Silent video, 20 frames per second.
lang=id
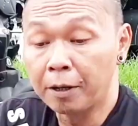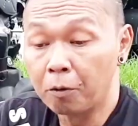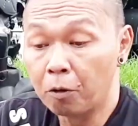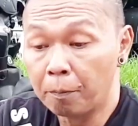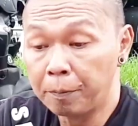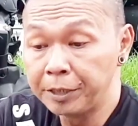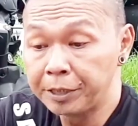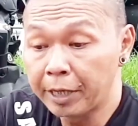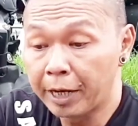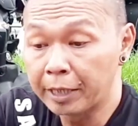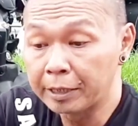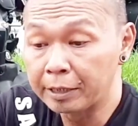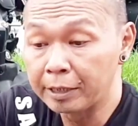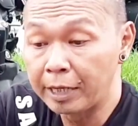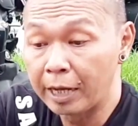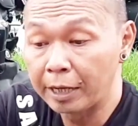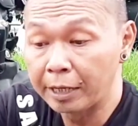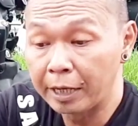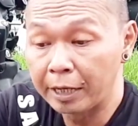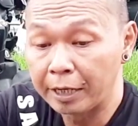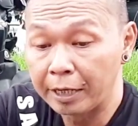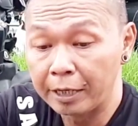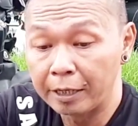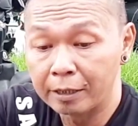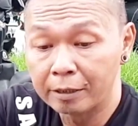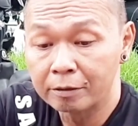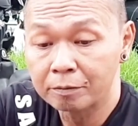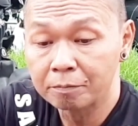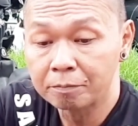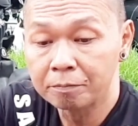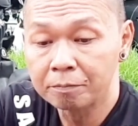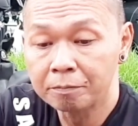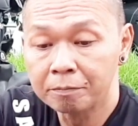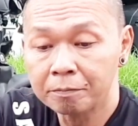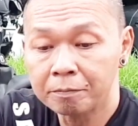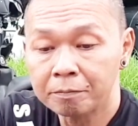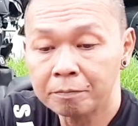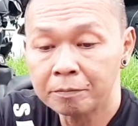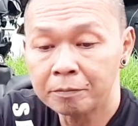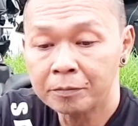Gue pencet yang kiri.
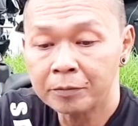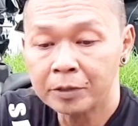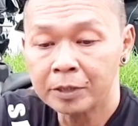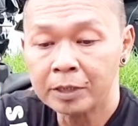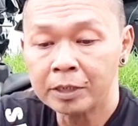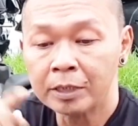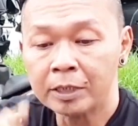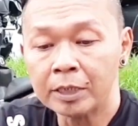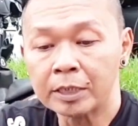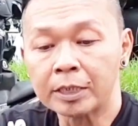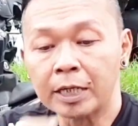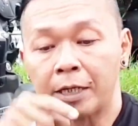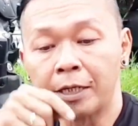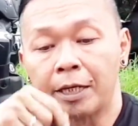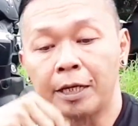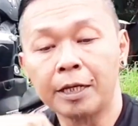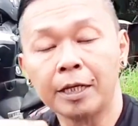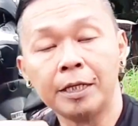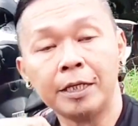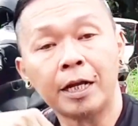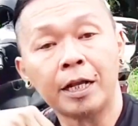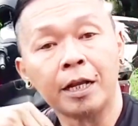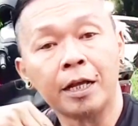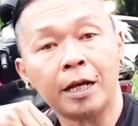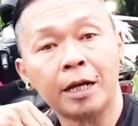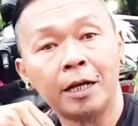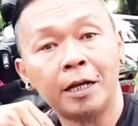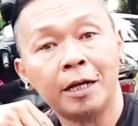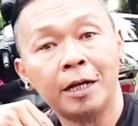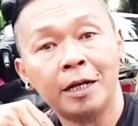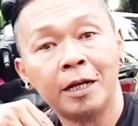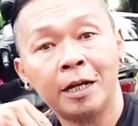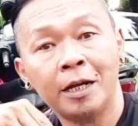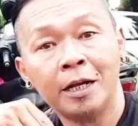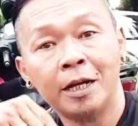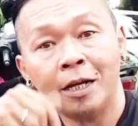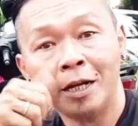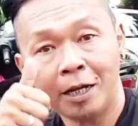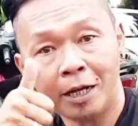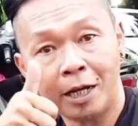Sen kiri nyala.
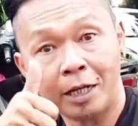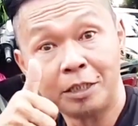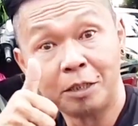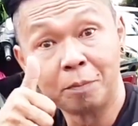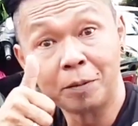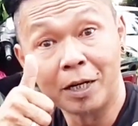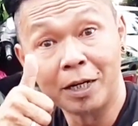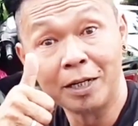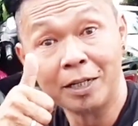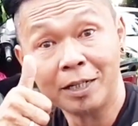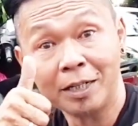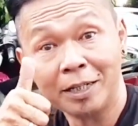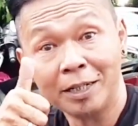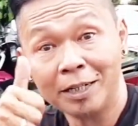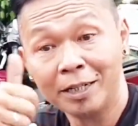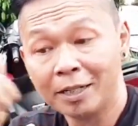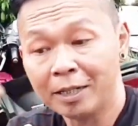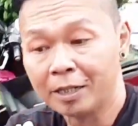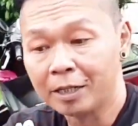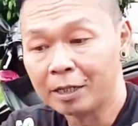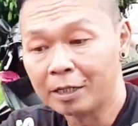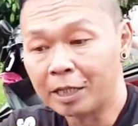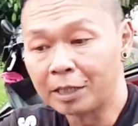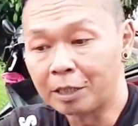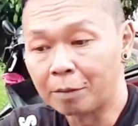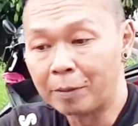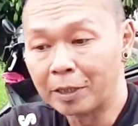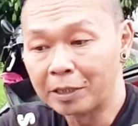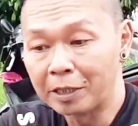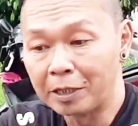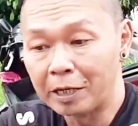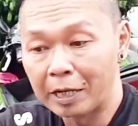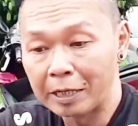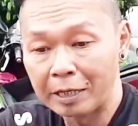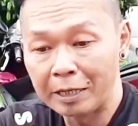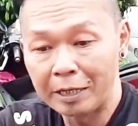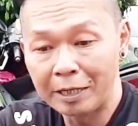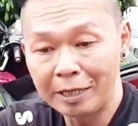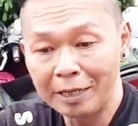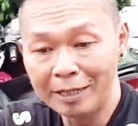Ajib kan? Kita matiin
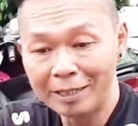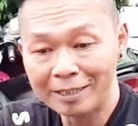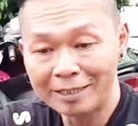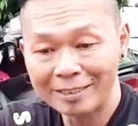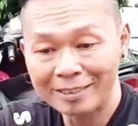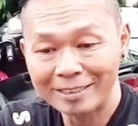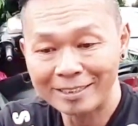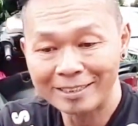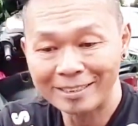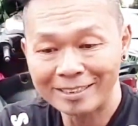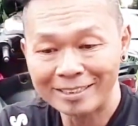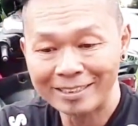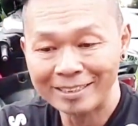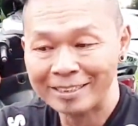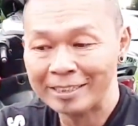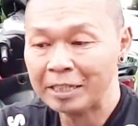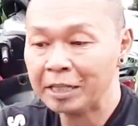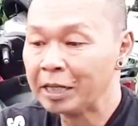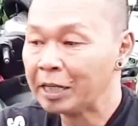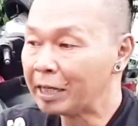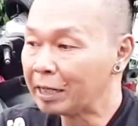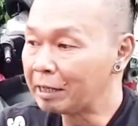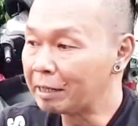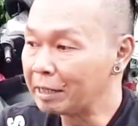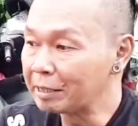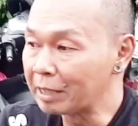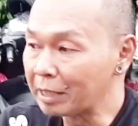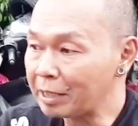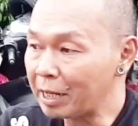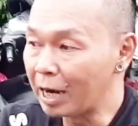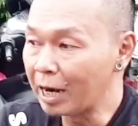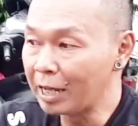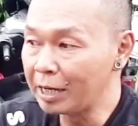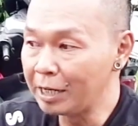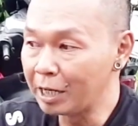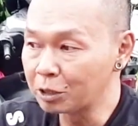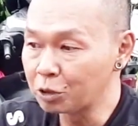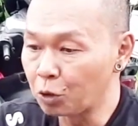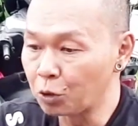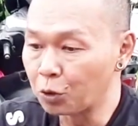lagi kita nyalain
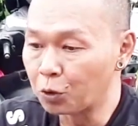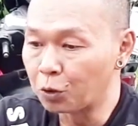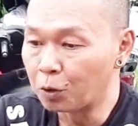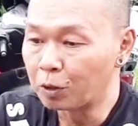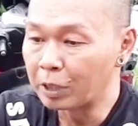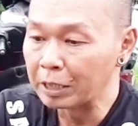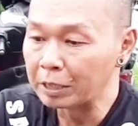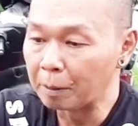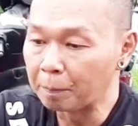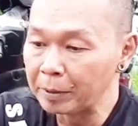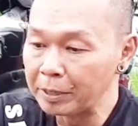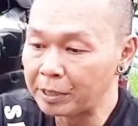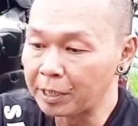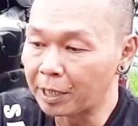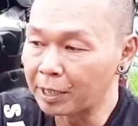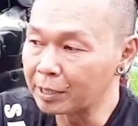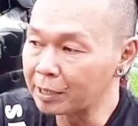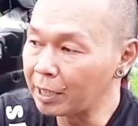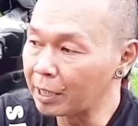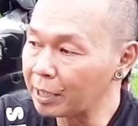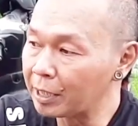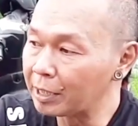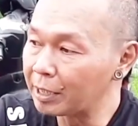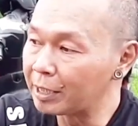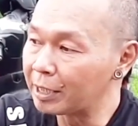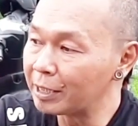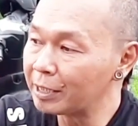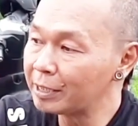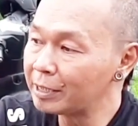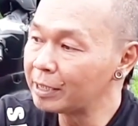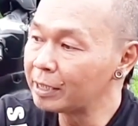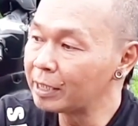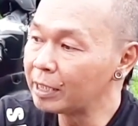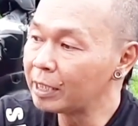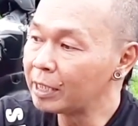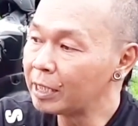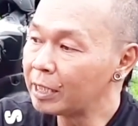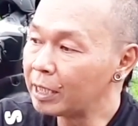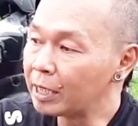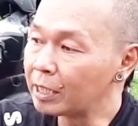yang sono, kita pencet yang ini.
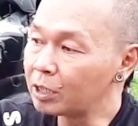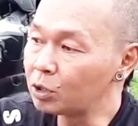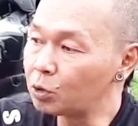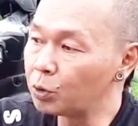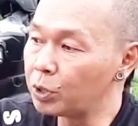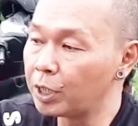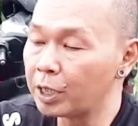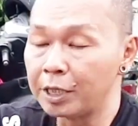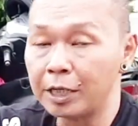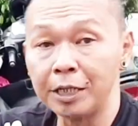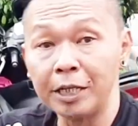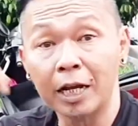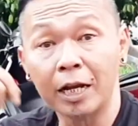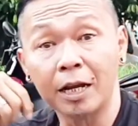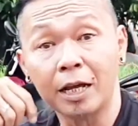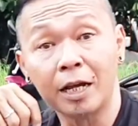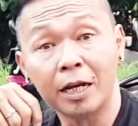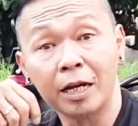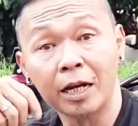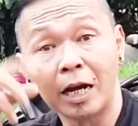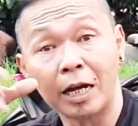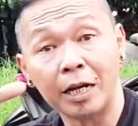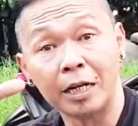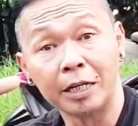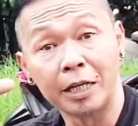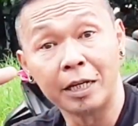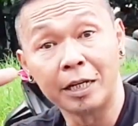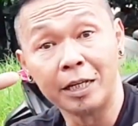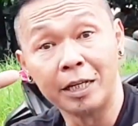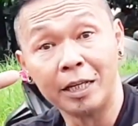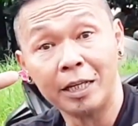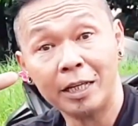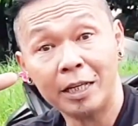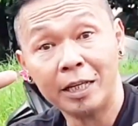Tuh dia dia nyala, kanan kiri.